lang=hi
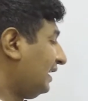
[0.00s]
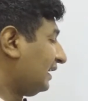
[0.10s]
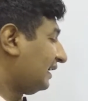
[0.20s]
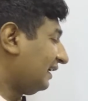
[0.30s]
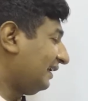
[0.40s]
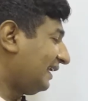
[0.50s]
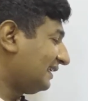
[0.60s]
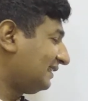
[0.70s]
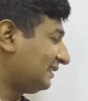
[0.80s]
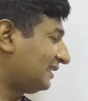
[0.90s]
करंट
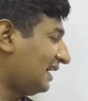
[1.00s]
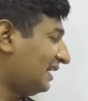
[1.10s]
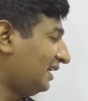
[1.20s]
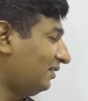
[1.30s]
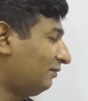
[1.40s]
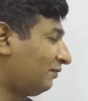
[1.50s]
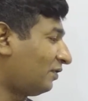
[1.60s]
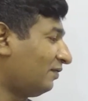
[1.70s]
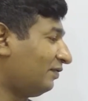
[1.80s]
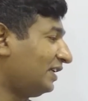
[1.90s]
एसेट्स क्या है
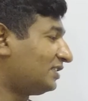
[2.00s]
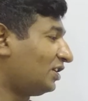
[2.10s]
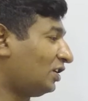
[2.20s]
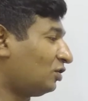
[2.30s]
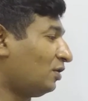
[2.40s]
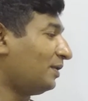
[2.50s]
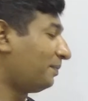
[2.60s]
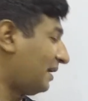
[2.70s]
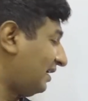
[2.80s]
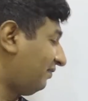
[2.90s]
फ्रॉम विच इकोनॉमिक
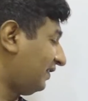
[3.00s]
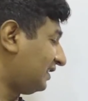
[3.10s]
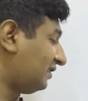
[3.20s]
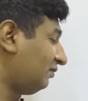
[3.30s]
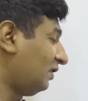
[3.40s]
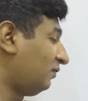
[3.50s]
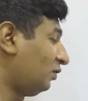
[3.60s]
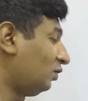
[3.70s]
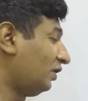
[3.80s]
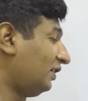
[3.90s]
बेनिफिट्स विल
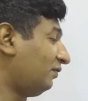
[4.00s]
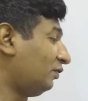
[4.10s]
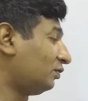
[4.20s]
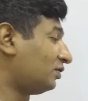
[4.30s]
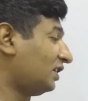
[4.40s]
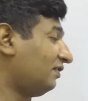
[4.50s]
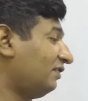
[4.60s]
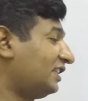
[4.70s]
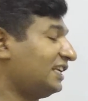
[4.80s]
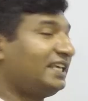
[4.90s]
फ्लो इन फ्यूचर
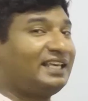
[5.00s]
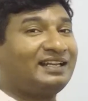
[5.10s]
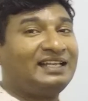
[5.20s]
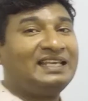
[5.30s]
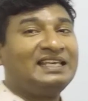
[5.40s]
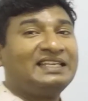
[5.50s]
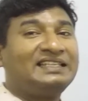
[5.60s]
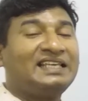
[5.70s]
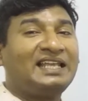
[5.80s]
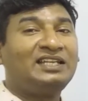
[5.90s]
विद इन अयर
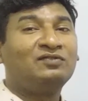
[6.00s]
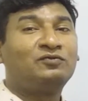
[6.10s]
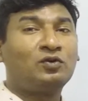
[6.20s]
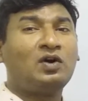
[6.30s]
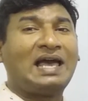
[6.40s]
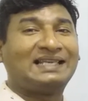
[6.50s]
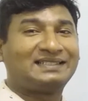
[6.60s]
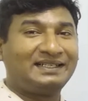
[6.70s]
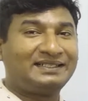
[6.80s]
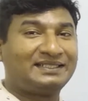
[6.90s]
यानी वो
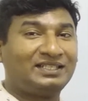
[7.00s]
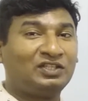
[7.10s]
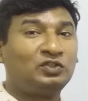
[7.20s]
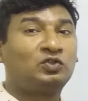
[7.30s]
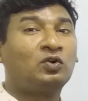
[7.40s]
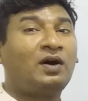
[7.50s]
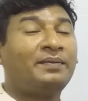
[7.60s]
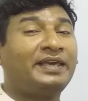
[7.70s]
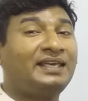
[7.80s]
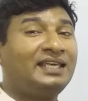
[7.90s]
एसेट्स जो
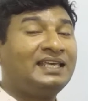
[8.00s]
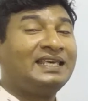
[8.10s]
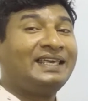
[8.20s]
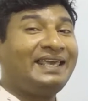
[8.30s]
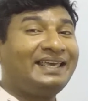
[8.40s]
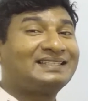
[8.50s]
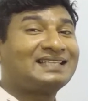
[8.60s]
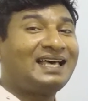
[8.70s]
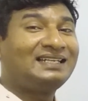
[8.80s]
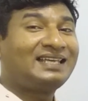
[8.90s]
हमें एक
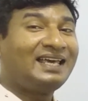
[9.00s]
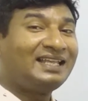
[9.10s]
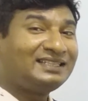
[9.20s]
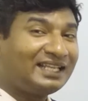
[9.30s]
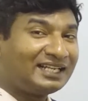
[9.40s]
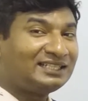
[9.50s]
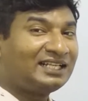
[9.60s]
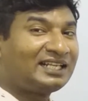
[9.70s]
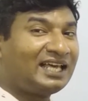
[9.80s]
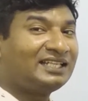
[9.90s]
साल के अंदर
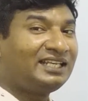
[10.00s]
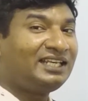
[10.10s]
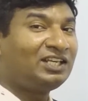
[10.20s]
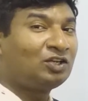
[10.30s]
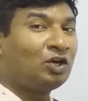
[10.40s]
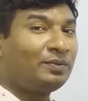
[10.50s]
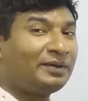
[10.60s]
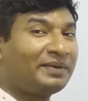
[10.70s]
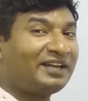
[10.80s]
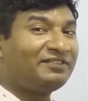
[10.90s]
अंदर क्या दें
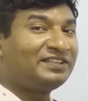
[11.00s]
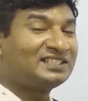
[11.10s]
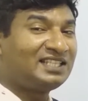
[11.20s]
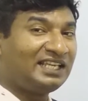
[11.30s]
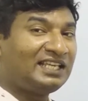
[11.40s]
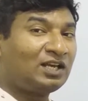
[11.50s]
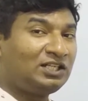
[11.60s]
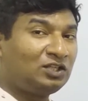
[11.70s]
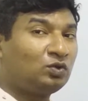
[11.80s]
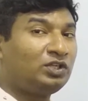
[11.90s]
इकोनॉमिक बेनिफिट्स दें
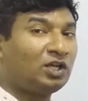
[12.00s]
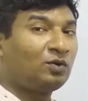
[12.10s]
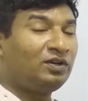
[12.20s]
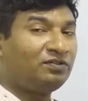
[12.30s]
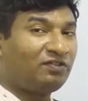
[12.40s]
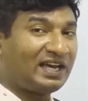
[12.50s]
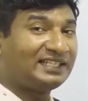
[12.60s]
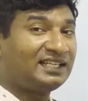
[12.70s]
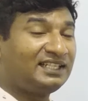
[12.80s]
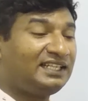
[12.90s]
यानी कोई ना कोई
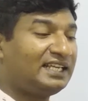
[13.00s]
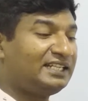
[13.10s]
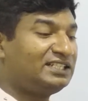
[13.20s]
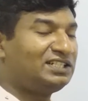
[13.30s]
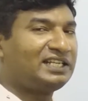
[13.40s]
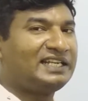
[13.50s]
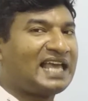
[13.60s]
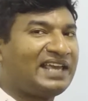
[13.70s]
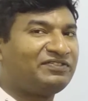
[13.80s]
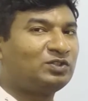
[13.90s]
फायदा दें यानी जिनकी
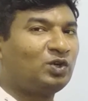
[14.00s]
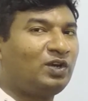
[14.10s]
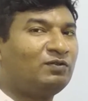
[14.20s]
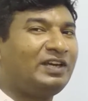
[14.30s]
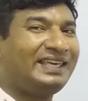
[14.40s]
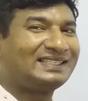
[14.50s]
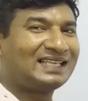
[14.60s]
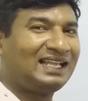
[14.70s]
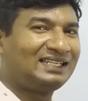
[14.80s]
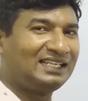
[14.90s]
लाइफ जो है वो एक
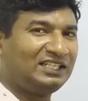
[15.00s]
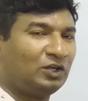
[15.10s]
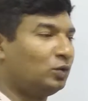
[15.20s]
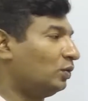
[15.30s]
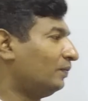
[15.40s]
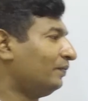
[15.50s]
साल के लिए हो